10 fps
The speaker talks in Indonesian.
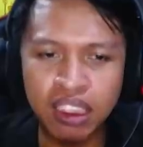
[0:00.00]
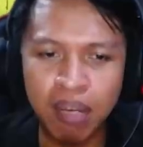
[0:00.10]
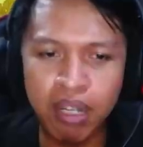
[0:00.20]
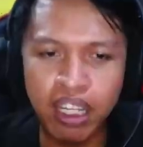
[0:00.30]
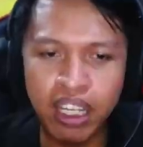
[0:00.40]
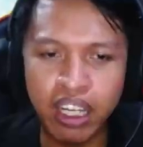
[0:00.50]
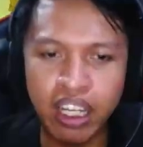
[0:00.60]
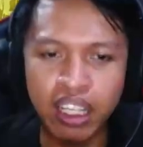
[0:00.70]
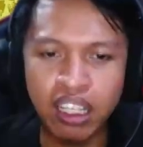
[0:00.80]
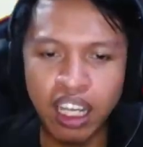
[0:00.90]
bisa
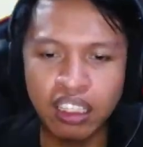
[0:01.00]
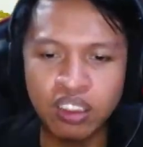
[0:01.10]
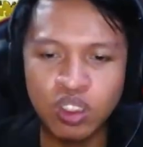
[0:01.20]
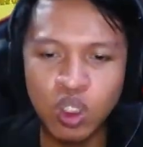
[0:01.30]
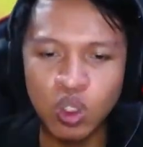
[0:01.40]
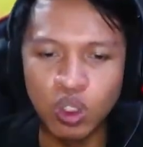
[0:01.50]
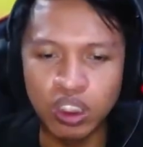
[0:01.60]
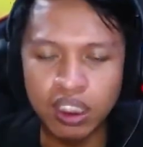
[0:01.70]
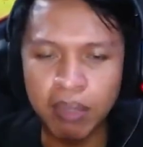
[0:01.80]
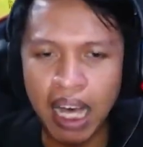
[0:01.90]
berdiri. Let's
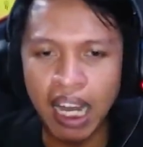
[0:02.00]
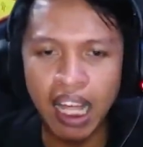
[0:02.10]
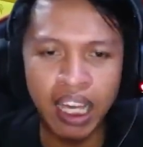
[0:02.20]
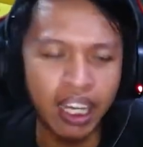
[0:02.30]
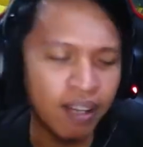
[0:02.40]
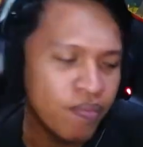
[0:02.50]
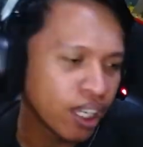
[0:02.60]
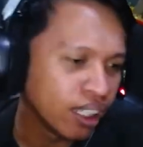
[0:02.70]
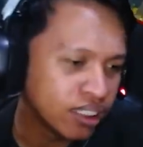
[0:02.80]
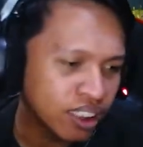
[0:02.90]
go. Tetap kalah ya.
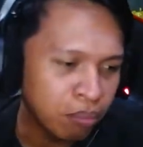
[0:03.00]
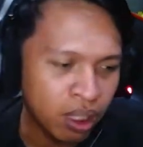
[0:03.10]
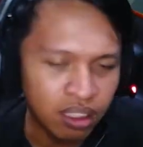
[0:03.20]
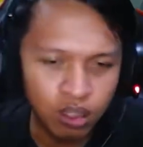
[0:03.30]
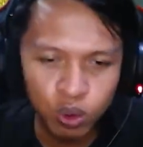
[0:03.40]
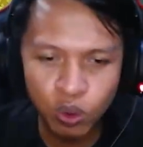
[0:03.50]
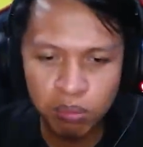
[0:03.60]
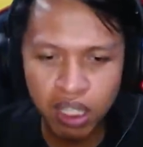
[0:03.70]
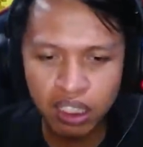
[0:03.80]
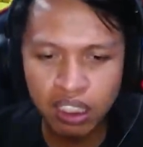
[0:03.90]
Jimen terlalu
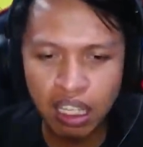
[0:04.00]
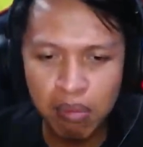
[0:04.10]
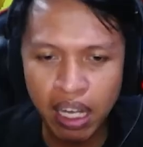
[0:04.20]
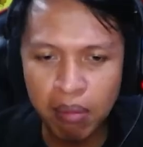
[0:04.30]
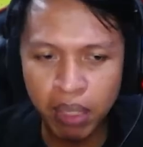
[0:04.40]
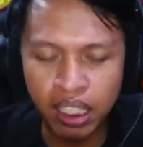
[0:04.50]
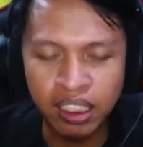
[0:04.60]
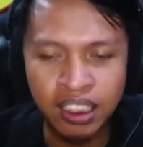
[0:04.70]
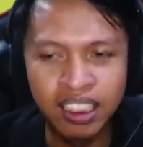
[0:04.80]
kuat bagi kameramen.